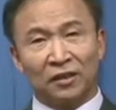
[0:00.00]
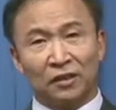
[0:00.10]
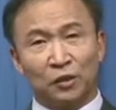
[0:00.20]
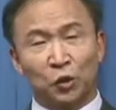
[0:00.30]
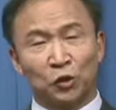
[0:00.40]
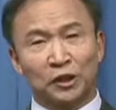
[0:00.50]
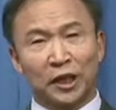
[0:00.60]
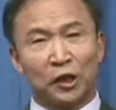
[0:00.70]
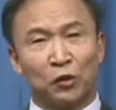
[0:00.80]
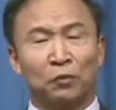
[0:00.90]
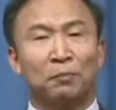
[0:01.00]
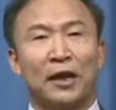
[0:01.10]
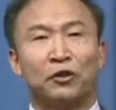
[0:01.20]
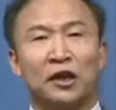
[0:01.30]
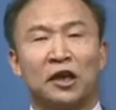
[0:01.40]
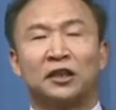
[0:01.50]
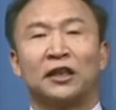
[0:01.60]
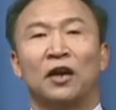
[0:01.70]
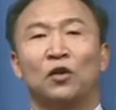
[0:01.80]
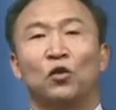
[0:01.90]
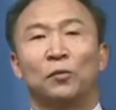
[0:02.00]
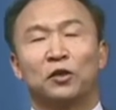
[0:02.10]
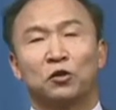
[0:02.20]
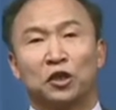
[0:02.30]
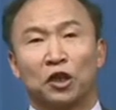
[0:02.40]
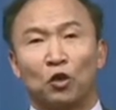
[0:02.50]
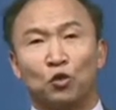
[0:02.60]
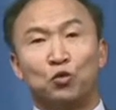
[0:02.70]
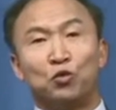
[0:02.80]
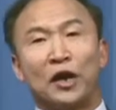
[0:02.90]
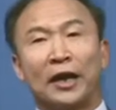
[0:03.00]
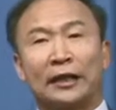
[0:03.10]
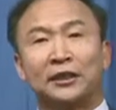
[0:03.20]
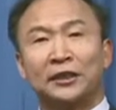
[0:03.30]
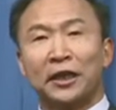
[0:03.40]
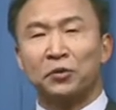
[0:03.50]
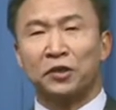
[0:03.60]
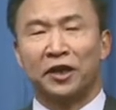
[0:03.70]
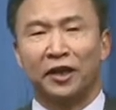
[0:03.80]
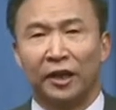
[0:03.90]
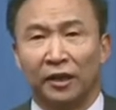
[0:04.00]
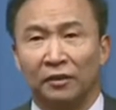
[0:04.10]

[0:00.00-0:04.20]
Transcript: 从这种判断上讲，我们就知道语言还先于人类。